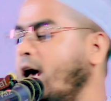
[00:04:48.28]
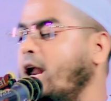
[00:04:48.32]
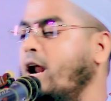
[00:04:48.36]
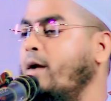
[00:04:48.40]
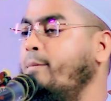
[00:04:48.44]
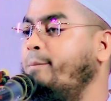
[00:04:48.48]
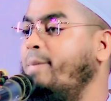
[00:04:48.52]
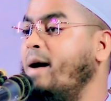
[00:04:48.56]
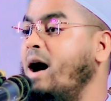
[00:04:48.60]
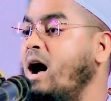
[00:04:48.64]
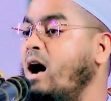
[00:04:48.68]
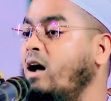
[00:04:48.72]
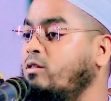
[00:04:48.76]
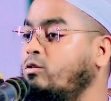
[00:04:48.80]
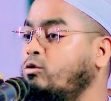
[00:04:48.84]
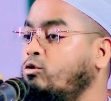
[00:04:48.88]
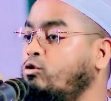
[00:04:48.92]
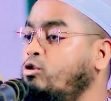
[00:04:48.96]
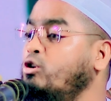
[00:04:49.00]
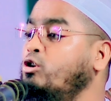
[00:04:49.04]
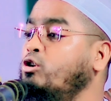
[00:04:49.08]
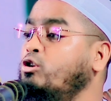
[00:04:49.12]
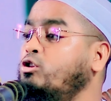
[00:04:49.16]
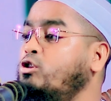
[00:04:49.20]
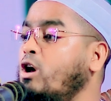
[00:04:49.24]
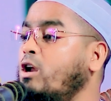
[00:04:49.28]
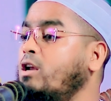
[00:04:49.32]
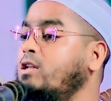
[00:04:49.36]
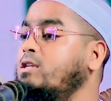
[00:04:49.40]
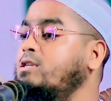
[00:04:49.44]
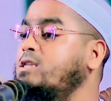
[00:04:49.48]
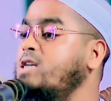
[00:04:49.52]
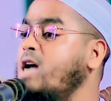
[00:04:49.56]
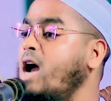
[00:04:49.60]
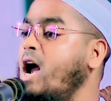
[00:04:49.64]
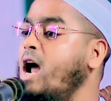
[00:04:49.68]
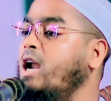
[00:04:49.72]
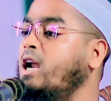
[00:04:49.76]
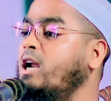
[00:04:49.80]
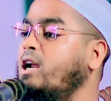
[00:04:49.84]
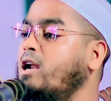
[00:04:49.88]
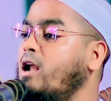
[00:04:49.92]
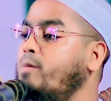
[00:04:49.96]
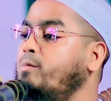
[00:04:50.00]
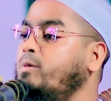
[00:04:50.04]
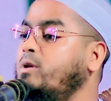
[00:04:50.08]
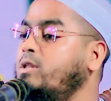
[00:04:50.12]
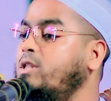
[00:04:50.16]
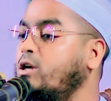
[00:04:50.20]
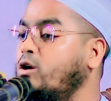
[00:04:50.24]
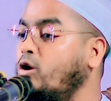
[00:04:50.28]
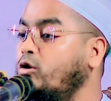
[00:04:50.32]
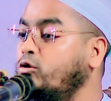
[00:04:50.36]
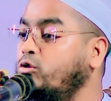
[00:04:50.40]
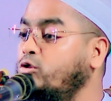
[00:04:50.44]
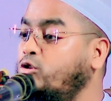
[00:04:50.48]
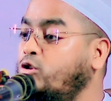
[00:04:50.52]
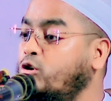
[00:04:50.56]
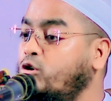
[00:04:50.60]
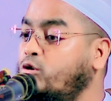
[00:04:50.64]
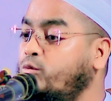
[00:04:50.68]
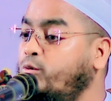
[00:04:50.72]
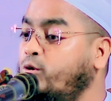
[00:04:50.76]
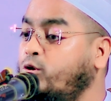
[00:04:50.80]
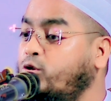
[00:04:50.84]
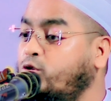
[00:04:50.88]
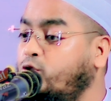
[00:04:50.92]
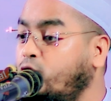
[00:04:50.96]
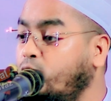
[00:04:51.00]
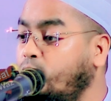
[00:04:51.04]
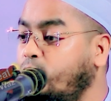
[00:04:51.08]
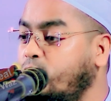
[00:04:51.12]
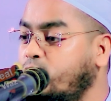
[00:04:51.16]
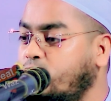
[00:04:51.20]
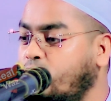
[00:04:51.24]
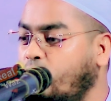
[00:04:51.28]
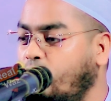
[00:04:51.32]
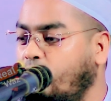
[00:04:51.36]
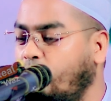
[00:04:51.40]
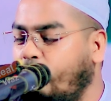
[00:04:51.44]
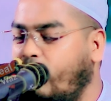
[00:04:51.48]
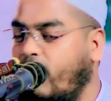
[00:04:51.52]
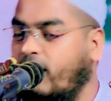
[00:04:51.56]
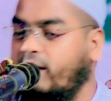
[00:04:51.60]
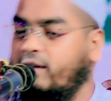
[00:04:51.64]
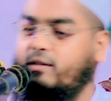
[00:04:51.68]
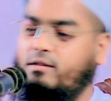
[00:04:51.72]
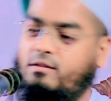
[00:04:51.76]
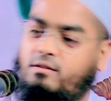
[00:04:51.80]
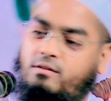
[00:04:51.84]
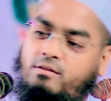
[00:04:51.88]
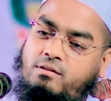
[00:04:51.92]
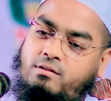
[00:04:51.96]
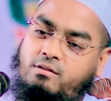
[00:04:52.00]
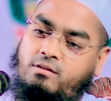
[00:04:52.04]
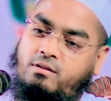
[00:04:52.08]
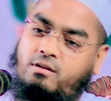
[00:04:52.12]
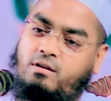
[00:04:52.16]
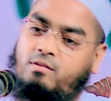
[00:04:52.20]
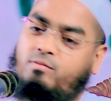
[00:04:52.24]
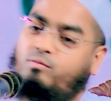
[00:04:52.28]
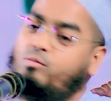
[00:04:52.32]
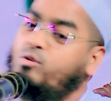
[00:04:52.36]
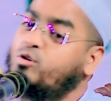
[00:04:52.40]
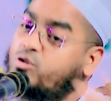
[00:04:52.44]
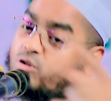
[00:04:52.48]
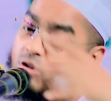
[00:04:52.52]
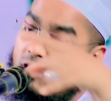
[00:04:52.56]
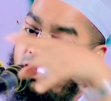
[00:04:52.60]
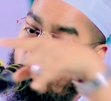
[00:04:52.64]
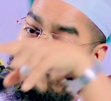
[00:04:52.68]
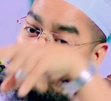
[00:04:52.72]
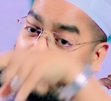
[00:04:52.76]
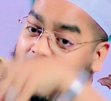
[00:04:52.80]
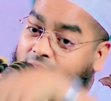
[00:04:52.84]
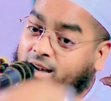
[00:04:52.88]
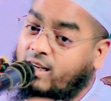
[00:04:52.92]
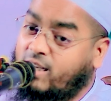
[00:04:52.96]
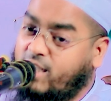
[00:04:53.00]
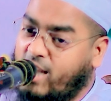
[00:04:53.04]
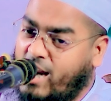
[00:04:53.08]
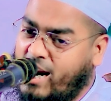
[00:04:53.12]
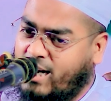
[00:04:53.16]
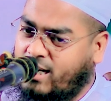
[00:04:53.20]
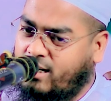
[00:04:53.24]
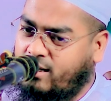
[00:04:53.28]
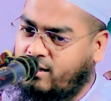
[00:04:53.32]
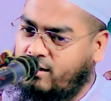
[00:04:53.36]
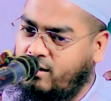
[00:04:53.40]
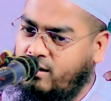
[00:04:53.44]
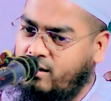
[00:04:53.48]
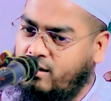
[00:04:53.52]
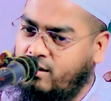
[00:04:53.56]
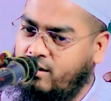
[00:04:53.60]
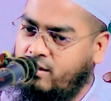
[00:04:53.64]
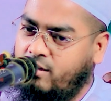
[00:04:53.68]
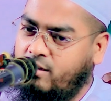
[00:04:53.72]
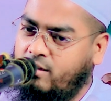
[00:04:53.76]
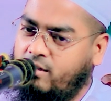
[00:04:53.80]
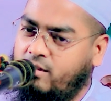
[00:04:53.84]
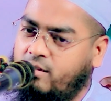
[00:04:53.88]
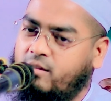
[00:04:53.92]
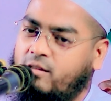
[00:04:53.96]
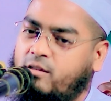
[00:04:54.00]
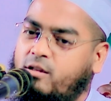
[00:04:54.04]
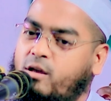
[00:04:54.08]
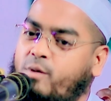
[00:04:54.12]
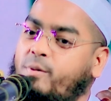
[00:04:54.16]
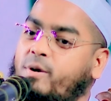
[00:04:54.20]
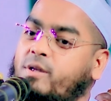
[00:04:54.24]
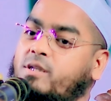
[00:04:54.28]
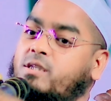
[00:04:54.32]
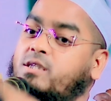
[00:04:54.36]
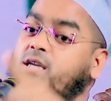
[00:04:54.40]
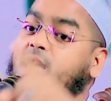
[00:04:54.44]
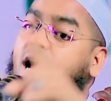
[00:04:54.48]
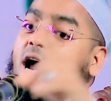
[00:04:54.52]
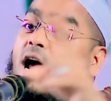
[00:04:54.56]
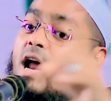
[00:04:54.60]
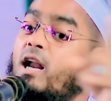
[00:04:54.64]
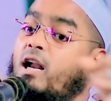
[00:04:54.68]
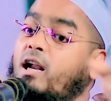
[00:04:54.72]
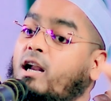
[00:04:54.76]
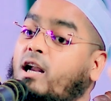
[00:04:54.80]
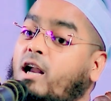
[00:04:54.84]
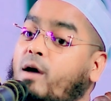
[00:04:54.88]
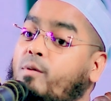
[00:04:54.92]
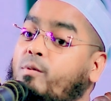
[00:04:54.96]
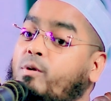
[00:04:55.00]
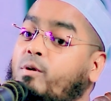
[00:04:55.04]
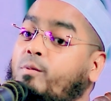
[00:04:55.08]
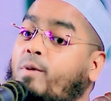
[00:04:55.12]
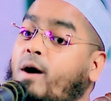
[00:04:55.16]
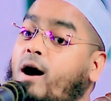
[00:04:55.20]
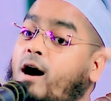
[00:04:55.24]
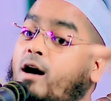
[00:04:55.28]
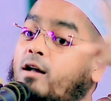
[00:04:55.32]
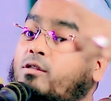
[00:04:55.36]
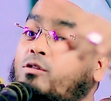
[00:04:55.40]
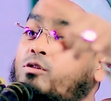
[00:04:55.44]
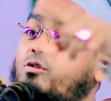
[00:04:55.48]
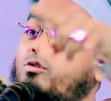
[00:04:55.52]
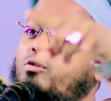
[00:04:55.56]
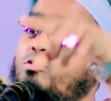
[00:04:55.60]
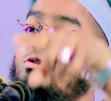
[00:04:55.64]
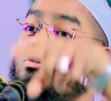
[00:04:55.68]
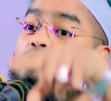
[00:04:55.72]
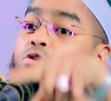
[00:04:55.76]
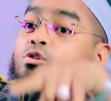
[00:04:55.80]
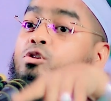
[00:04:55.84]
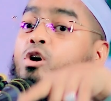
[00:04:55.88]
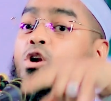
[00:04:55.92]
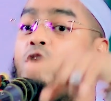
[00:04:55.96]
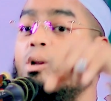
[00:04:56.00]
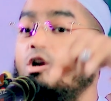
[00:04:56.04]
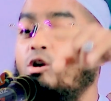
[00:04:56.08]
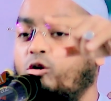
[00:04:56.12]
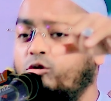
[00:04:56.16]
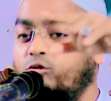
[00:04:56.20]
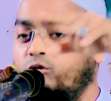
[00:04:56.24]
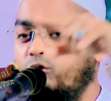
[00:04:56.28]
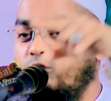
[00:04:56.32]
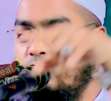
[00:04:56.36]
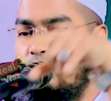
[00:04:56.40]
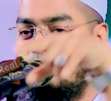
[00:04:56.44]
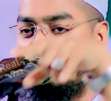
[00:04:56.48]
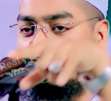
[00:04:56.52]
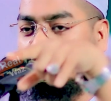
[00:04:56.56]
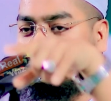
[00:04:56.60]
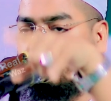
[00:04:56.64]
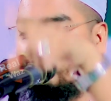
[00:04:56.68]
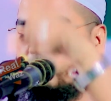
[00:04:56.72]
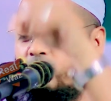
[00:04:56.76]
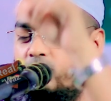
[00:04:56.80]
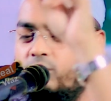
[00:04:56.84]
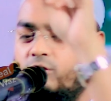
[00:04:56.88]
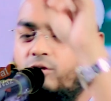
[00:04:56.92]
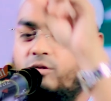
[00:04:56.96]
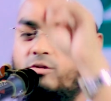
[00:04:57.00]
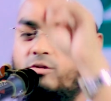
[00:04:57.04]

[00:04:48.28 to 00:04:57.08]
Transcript: এরা বাহাত্তর দল জাহান্নামীদের অন্তর্ভুক্ত মুসলমান মুসলমান ঠিক তবে জাহান্নামী বাহাত্তর দলের অন্তর্ভুক্ত